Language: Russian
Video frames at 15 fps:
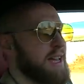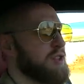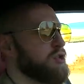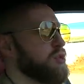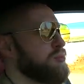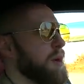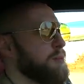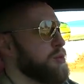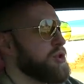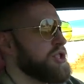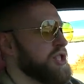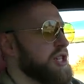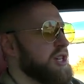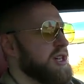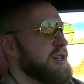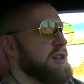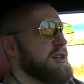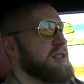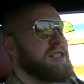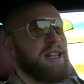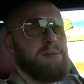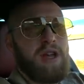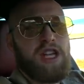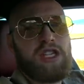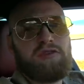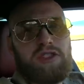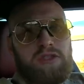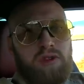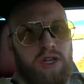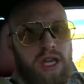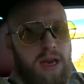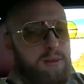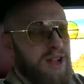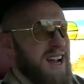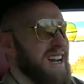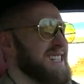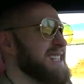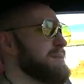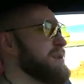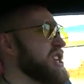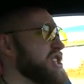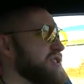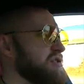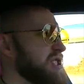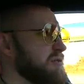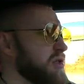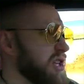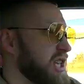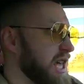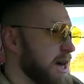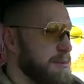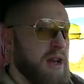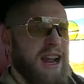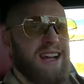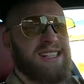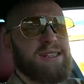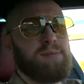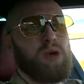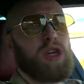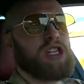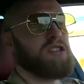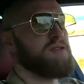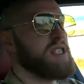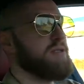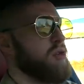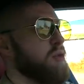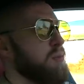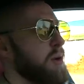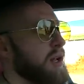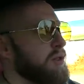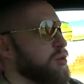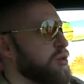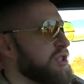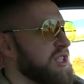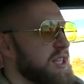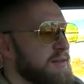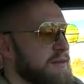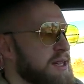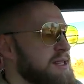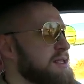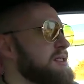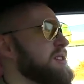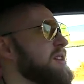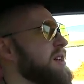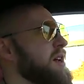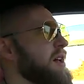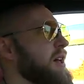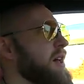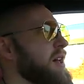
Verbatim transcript: иду по пути, где меньше всего гемора, где меньше всего гемора, где больше всего продуктивности,